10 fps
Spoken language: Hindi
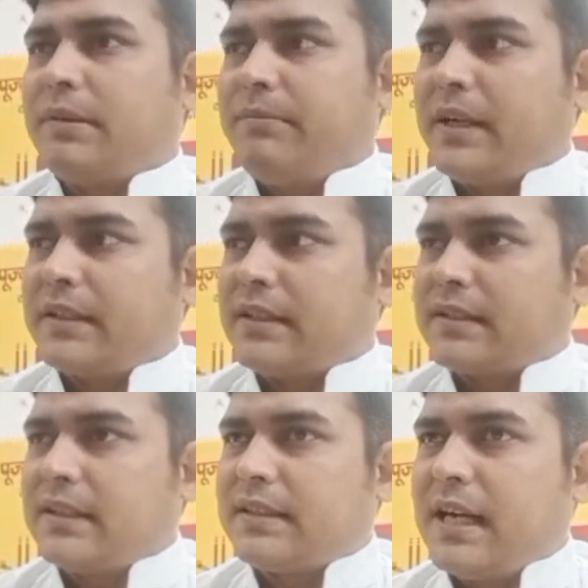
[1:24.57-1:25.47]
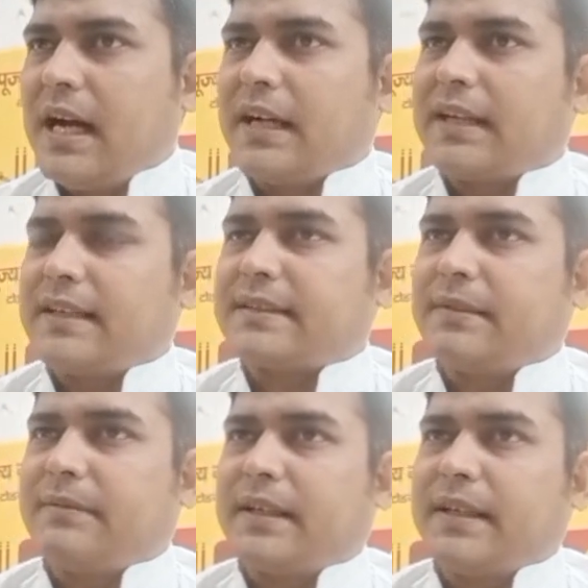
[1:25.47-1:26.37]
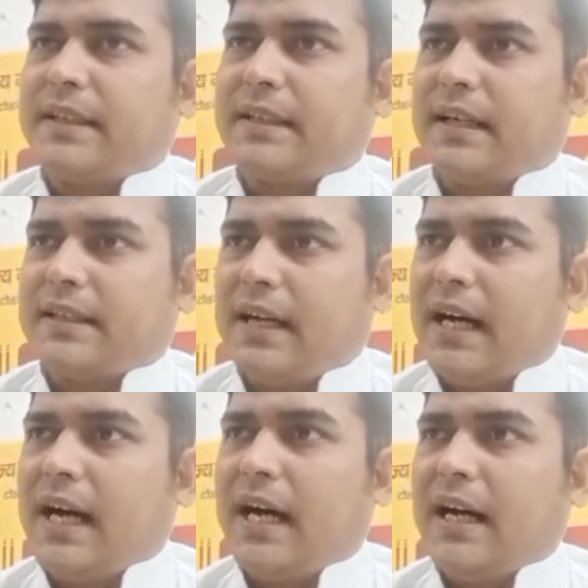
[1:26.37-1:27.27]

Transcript: सम्यक दर्शन था ग्रस्त में रहता था